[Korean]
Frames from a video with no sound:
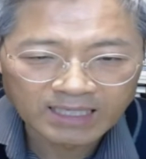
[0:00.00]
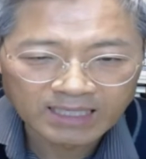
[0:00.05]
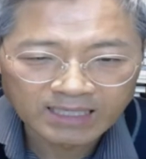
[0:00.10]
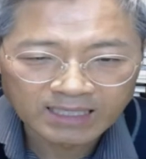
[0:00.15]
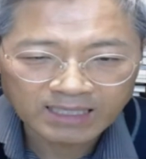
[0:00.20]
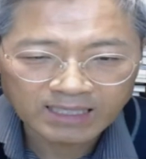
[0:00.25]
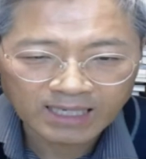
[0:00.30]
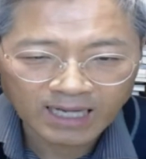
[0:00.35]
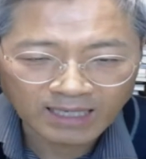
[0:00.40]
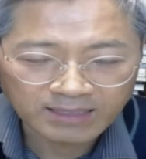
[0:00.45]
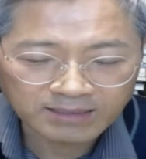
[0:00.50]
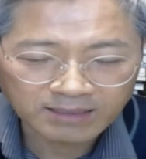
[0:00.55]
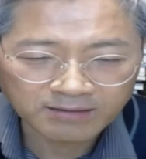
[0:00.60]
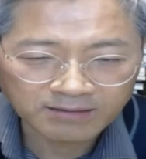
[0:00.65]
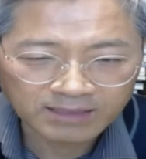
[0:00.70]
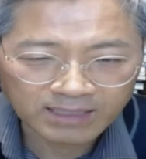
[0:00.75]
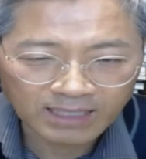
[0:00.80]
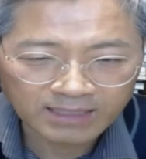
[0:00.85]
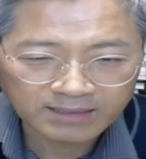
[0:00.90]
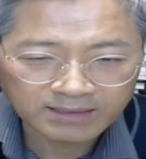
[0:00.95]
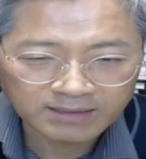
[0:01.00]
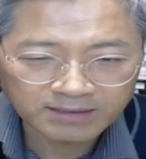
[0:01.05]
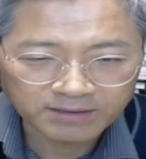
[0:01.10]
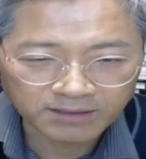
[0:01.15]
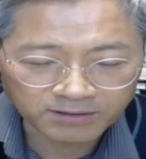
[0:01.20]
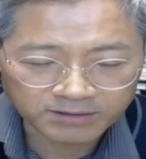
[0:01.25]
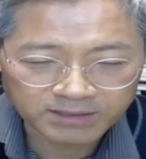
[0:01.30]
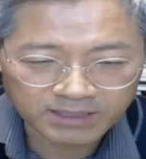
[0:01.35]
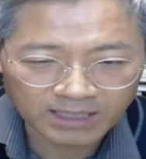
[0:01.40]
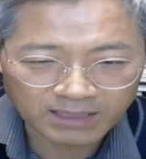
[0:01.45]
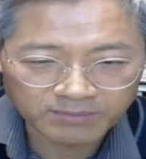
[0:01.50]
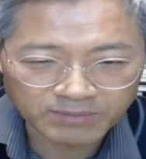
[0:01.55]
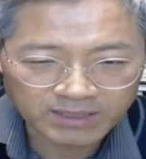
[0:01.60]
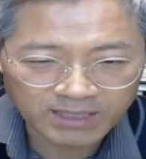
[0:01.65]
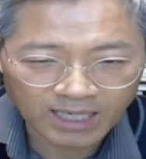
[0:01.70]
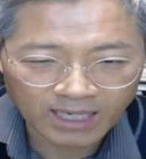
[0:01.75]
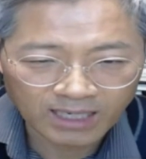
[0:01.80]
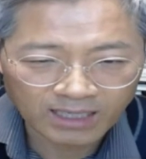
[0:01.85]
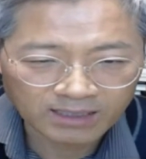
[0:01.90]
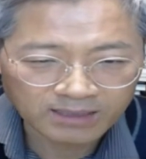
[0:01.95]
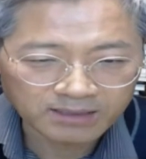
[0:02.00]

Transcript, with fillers: 강력한 역사입니다.